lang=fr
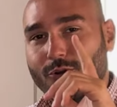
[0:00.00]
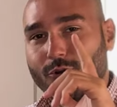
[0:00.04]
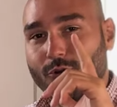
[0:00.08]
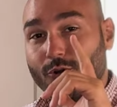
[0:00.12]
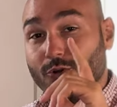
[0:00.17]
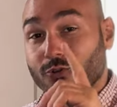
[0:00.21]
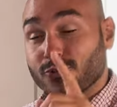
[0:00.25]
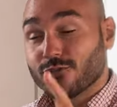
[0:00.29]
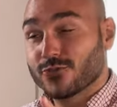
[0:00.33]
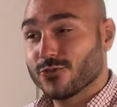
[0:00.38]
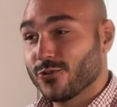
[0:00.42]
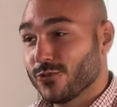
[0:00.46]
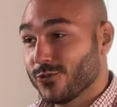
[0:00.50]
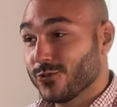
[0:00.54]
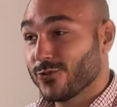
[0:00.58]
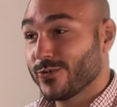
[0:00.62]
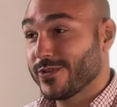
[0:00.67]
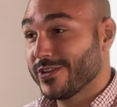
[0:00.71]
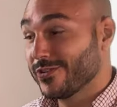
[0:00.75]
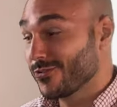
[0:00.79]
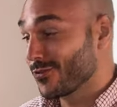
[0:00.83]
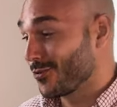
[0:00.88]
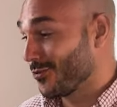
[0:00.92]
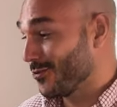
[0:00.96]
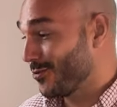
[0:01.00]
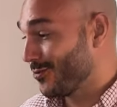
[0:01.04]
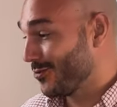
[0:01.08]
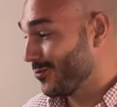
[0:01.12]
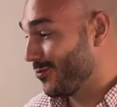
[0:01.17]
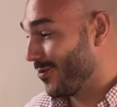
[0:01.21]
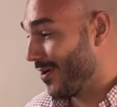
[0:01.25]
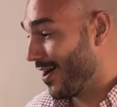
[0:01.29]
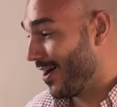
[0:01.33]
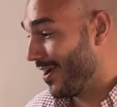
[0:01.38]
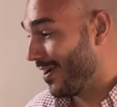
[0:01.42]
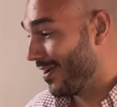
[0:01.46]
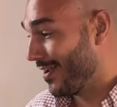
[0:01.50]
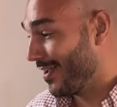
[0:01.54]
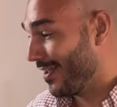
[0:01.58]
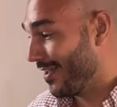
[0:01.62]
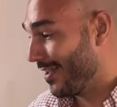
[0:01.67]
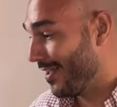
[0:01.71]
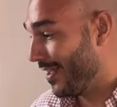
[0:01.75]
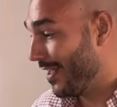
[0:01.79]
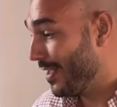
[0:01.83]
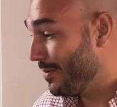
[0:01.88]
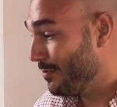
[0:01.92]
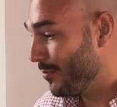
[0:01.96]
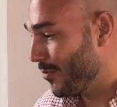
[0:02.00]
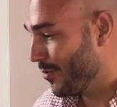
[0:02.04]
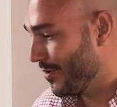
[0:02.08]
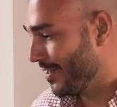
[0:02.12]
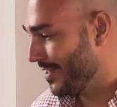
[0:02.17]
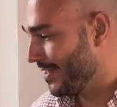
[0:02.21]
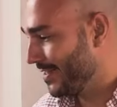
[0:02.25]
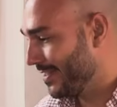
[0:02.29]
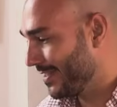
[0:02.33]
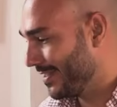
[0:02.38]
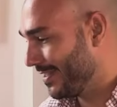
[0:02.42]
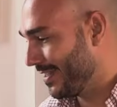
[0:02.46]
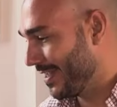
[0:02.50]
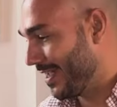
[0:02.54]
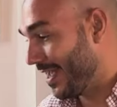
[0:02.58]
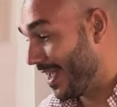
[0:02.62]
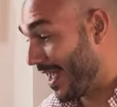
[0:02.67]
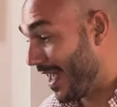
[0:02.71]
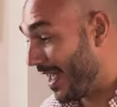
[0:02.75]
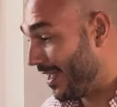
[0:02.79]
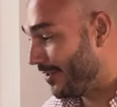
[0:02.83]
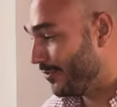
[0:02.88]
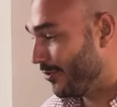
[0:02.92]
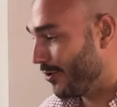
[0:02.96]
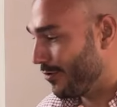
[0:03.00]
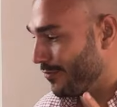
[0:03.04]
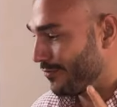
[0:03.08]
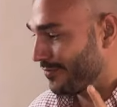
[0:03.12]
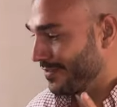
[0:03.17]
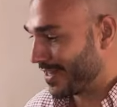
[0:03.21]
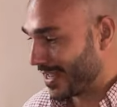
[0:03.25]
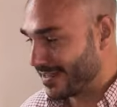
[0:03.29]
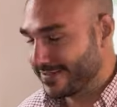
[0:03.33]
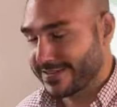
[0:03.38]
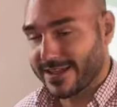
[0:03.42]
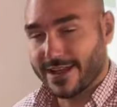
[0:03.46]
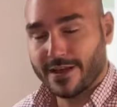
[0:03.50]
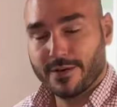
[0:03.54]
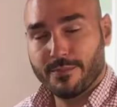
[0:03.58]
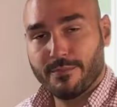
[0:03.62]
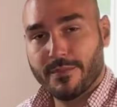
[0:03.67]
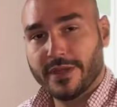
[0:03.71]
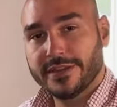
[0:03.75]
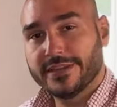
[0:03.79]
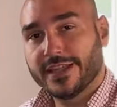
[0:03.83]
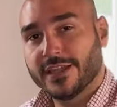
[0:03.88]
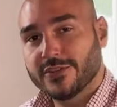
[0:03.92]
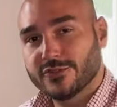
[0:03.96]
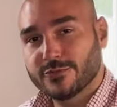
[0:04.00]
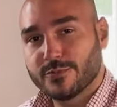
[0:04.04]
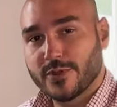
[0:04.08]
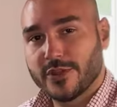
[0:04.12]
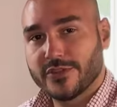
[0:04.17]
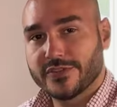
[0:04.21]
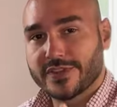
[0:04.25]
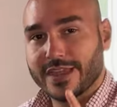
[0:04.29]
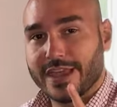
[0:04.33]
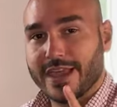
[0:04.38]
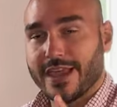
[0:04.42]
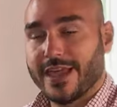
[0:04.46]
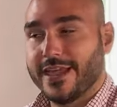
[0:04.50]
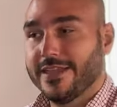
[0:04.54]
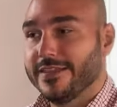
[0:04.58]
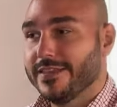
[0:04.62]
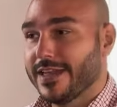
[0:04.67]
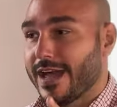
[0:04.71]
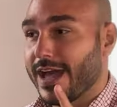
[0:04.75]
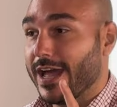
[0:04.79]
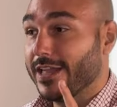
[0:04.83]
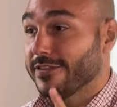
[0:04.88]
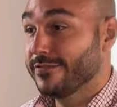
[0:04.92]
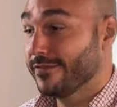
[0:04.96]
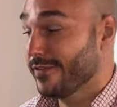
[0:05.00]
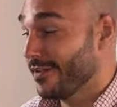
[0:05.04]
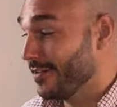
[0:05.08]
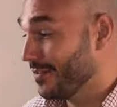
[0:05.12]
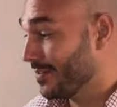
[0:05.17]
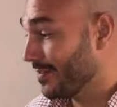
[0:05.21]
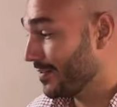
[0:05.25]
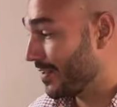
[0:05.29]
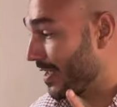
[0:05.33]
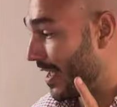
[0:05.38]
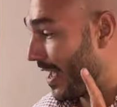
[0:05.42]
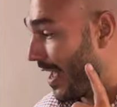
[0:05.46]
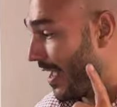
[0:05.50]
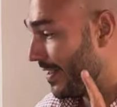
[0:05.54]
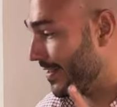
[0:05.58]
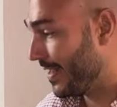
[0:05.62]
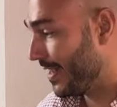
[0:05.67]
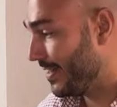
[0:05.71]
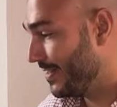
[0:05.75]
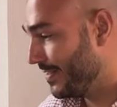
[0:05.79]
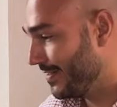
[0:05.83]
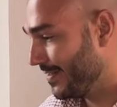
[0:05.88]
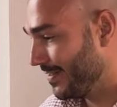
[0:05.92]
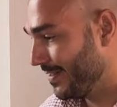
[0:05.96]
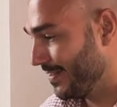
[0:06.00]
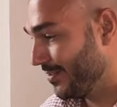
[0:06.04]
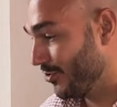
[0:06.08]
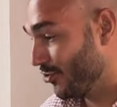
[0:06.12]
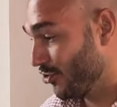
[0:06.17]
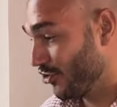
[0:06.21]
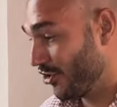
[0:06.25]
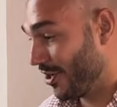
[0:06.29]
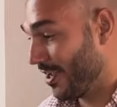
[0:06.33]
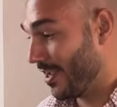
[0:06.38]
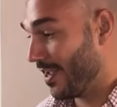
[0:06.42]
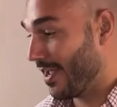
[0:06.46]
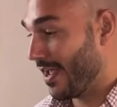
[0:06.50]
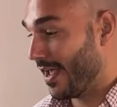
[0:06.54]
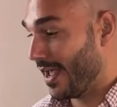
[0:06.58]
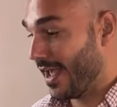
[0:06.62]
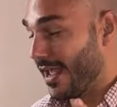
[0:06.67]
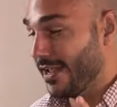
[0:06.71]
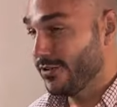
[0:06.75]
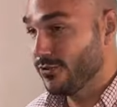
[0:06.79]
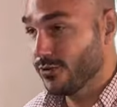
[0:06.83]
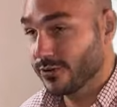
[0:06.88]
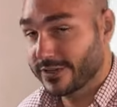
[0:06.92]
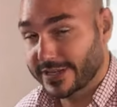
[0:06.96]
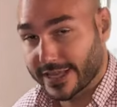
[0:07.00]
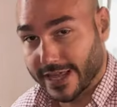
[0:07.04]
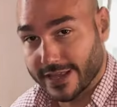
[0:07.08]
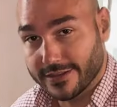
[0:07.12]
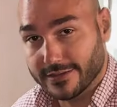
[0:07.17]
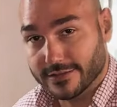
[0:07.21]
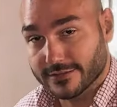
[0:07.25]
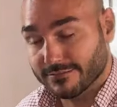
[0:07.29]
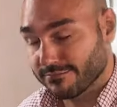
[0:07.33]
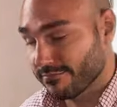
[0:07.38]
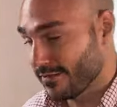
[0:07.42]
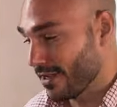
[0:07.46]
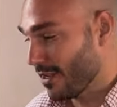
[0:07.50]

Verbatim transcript: Aujourd'hui, je reçois Emeline qui est Head of Data Management and Advanced Analytics chez Heineken,